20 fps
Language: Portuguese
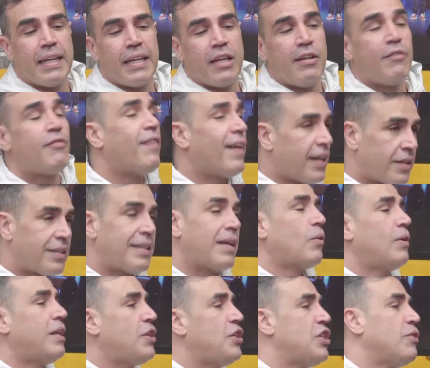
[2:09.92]
E falando da
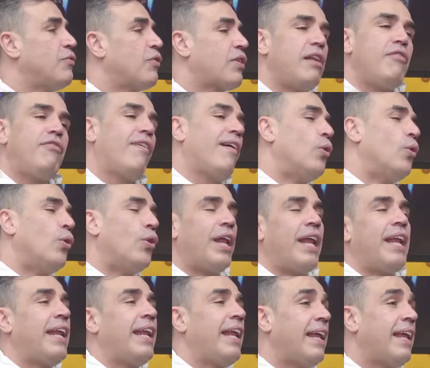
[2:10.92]
coletiva, que ele falou,
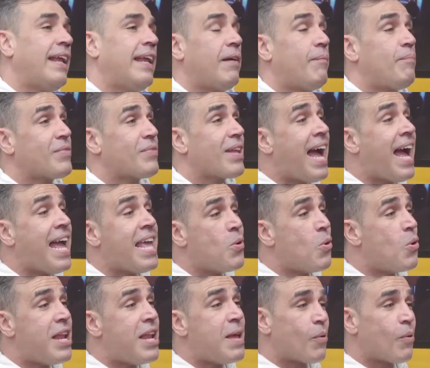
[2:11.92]
nananana. Aí eu
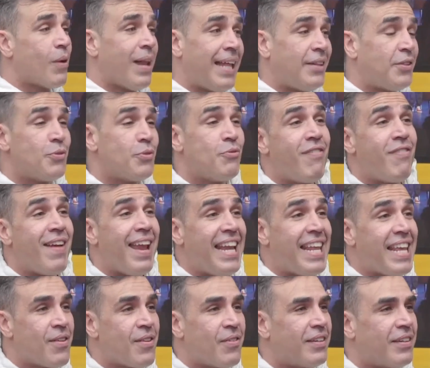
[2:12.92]
olhei pro lado, tinha um
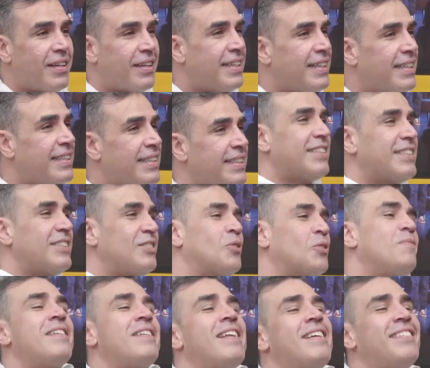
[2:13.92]
velhinho
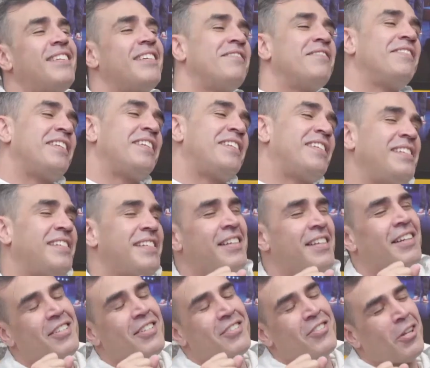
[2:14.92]
tomando a cerveja, assim,
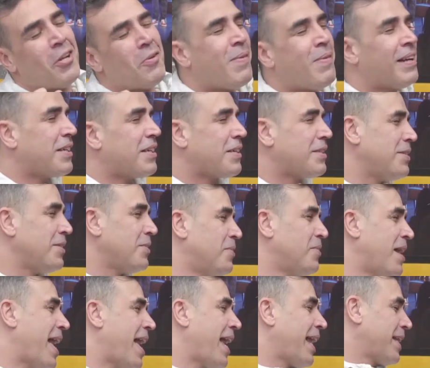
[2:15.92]
ó, só no balancinho do
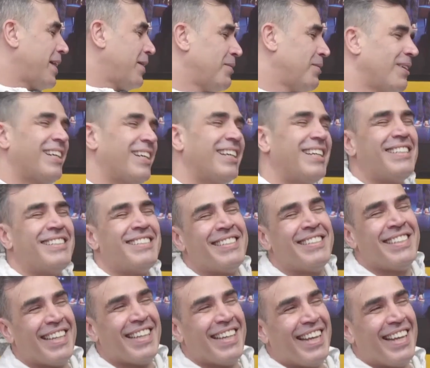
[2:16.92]
ré que tava tocando, assim.